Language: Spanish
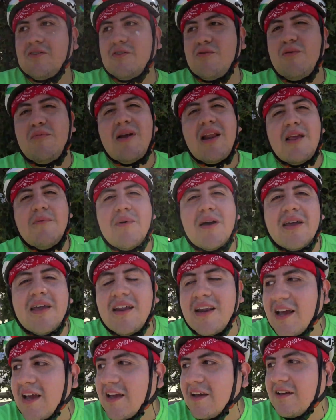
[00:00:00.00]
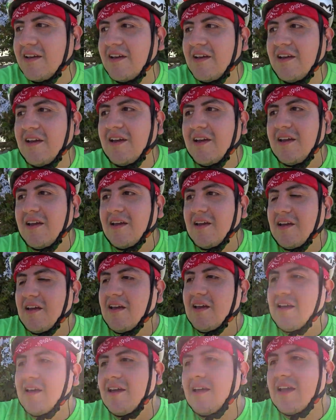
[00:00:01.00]
cómo me la imaginaba,
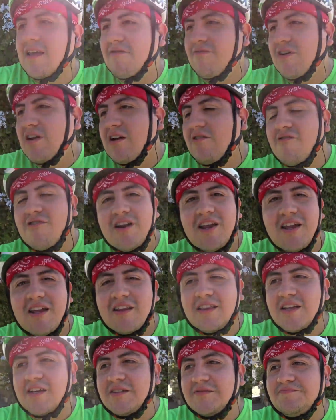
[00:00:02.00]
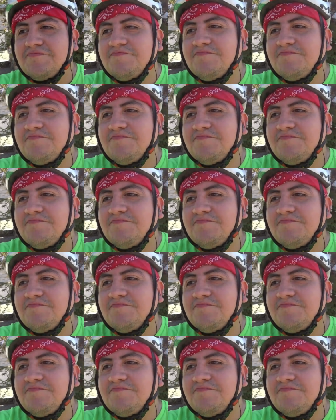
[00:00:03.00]
que fuera bonita,